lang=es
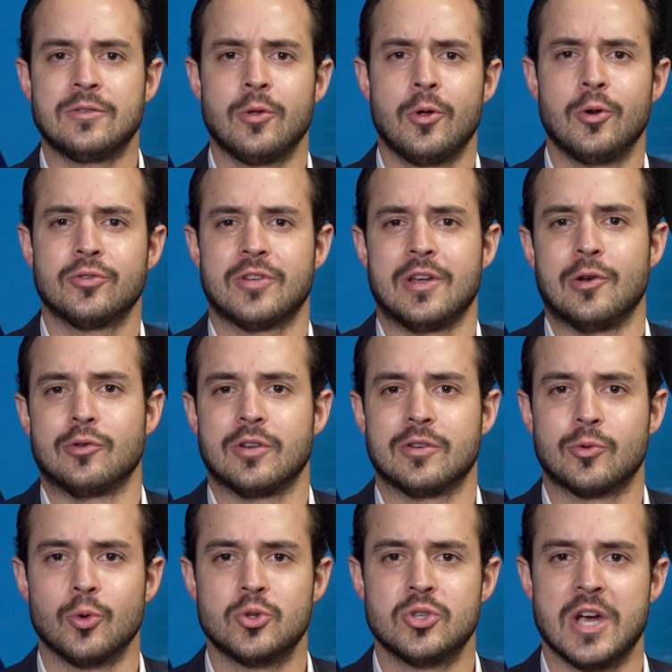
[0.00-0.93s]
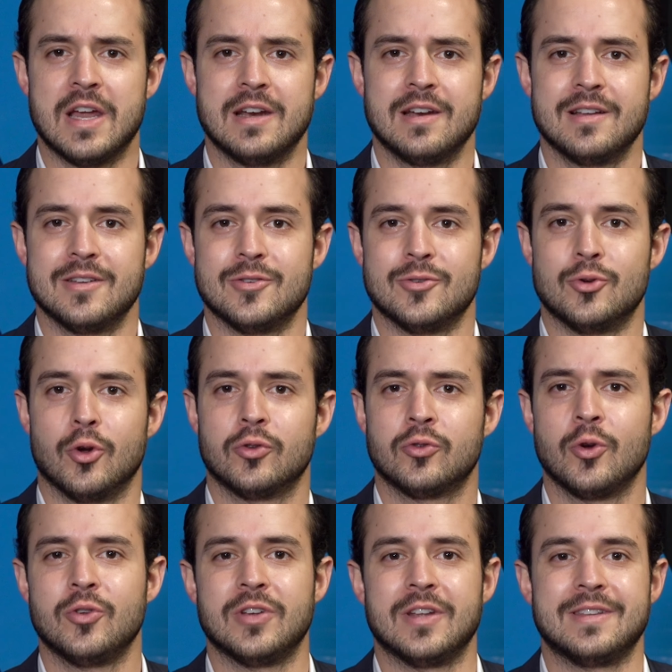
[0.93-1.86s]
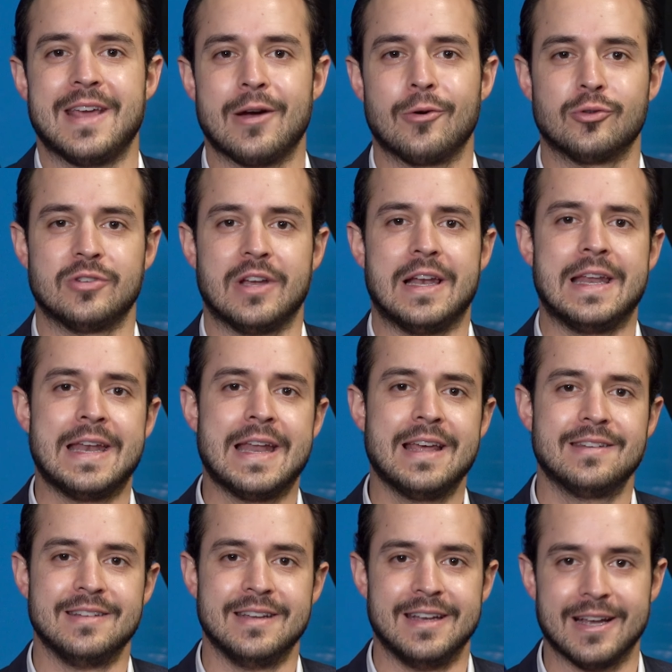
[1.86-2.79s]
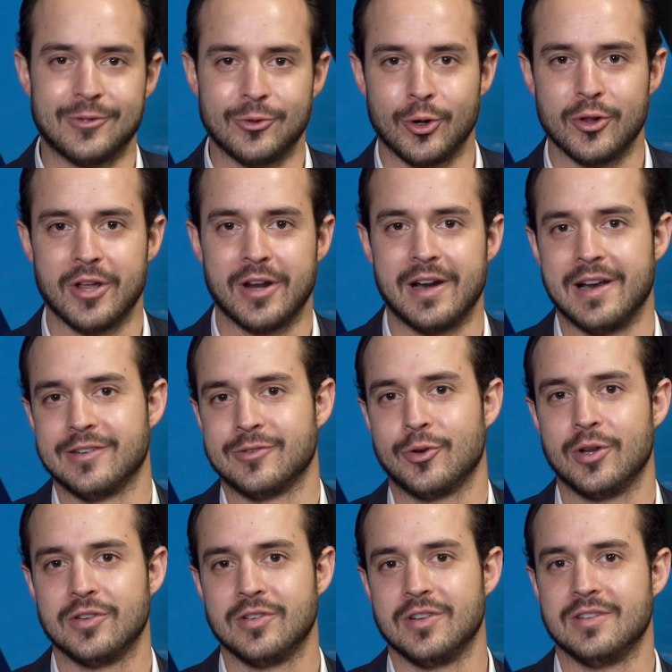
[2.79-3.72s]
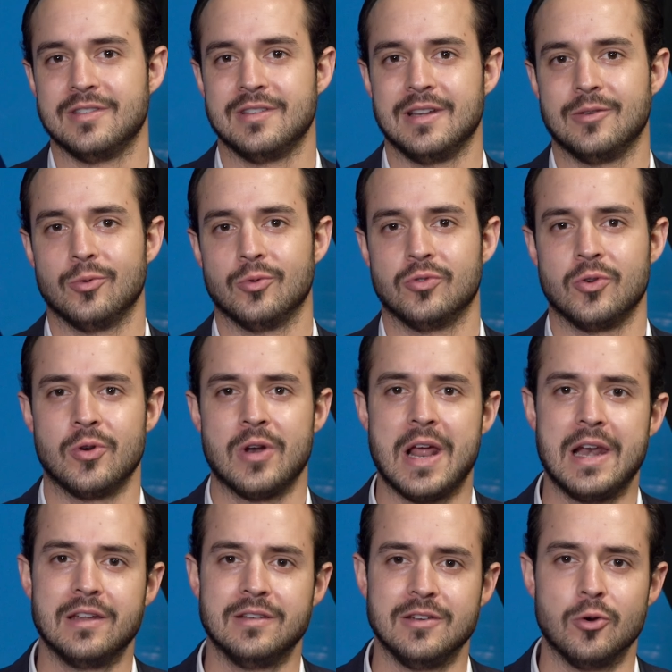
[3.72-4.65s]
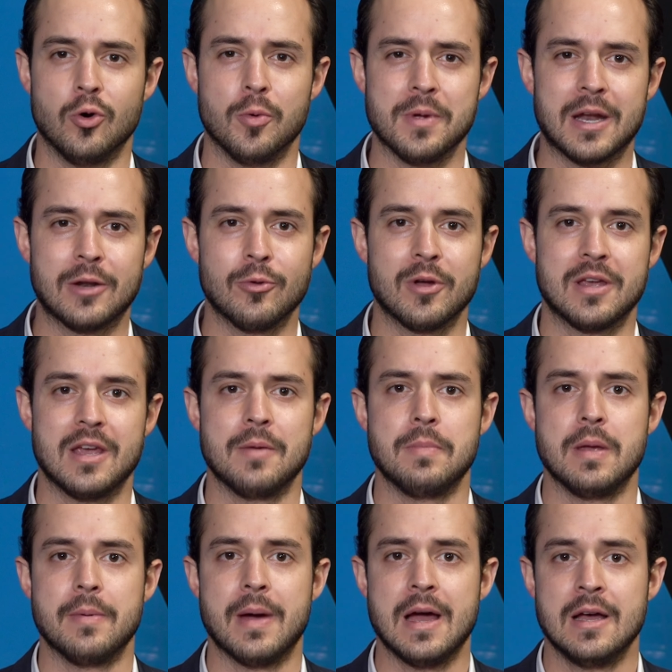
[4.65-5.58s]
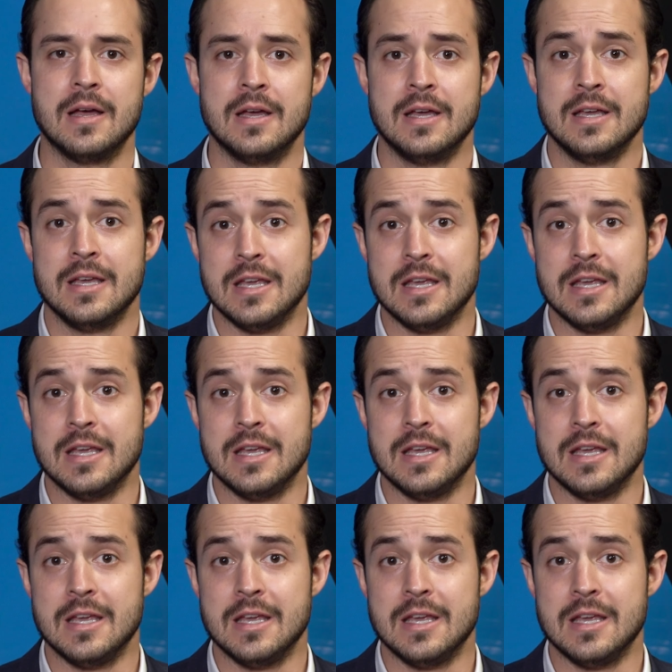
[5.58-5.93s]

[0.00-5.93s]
a todos los que nos escuchan, yo soy Santiago Salinas, director de Relaciones Institucionales y Gobierno aquí en Viva,